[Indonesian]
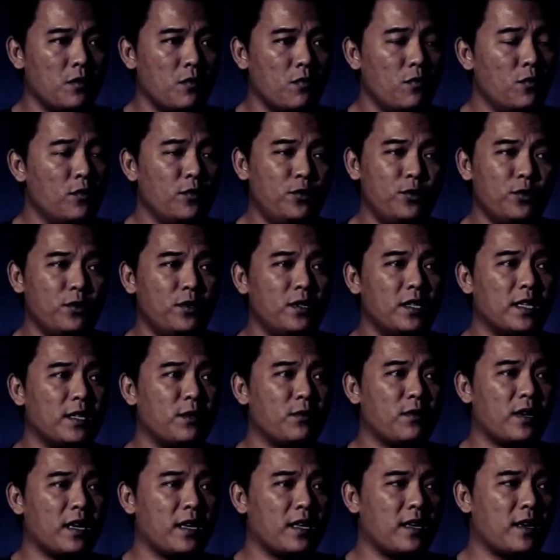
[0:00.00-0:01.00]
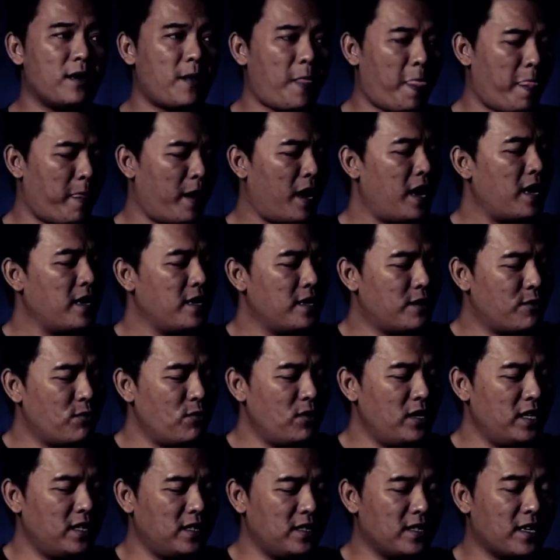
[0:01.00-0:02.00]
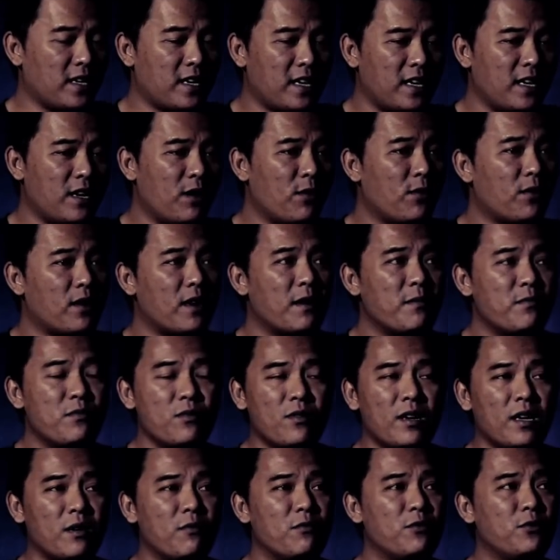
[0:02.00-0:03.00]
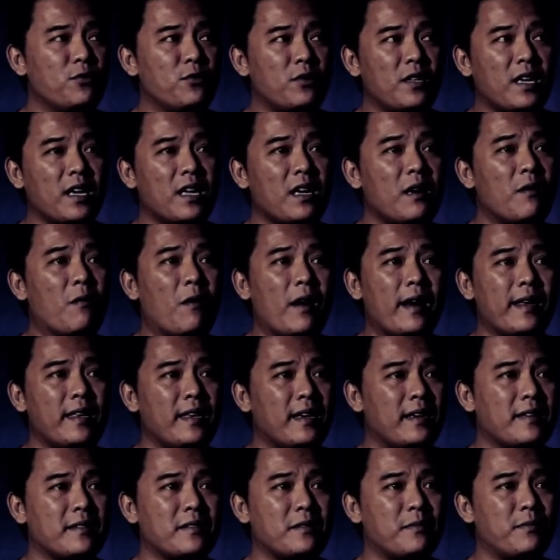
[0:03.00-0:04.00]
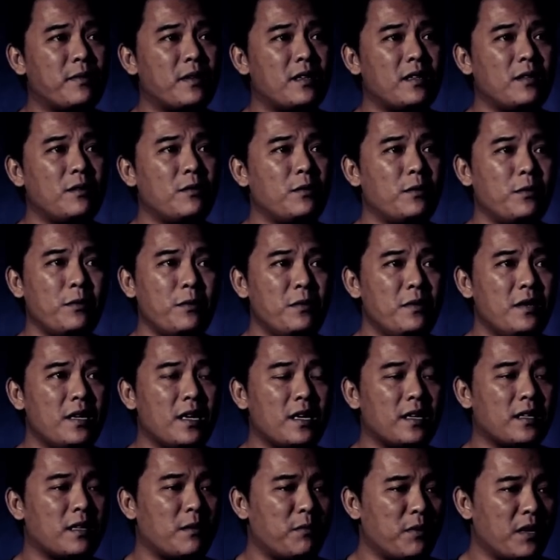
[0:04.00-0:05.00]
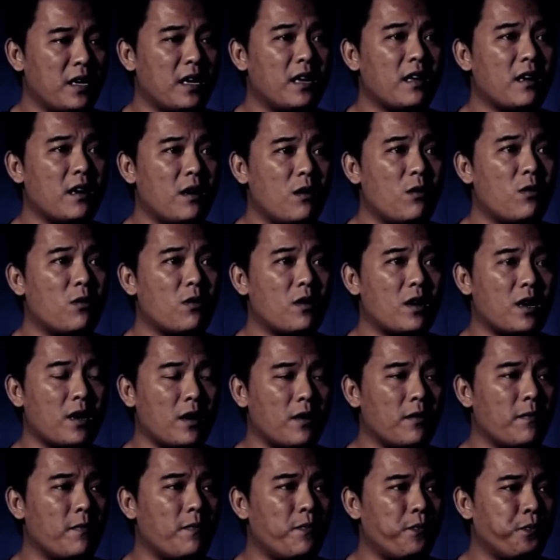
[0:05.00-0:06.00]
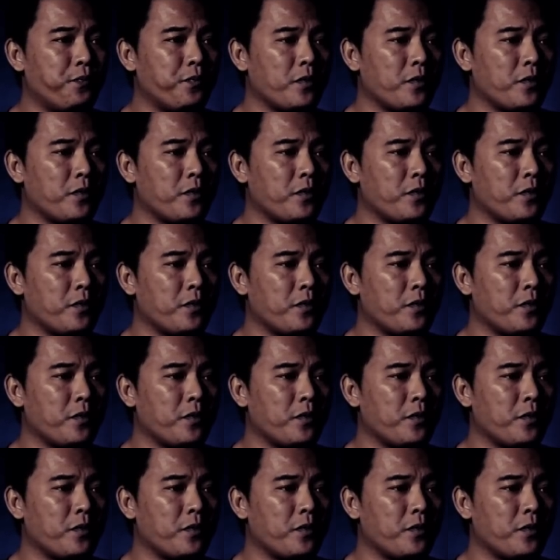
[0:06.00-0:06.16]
wujudnya itu kayak ada kulitnya kayak orang bukan wujud kayak wayang seperti itu tuh enggak ya, tapi kayak orang.